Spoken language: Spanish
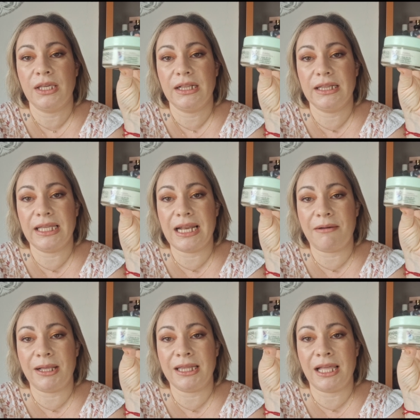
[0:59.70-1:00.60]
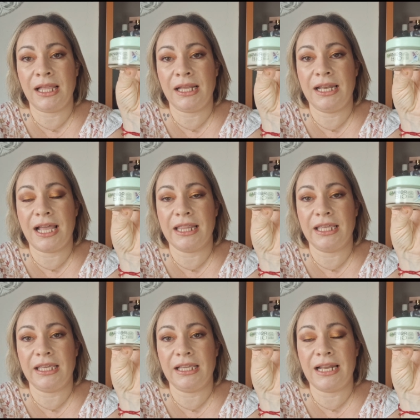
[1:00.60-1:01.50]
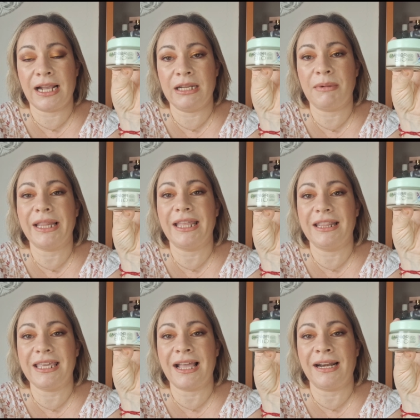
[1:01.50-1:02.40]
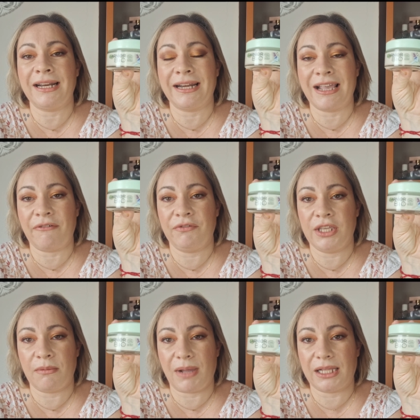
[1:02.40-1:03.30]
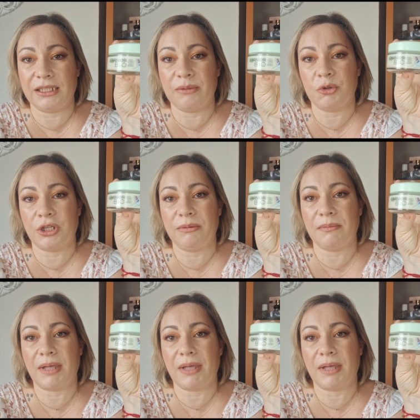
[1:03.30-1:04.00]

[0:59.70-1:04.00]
de la banda la de la crema de día reafirmante, porque mi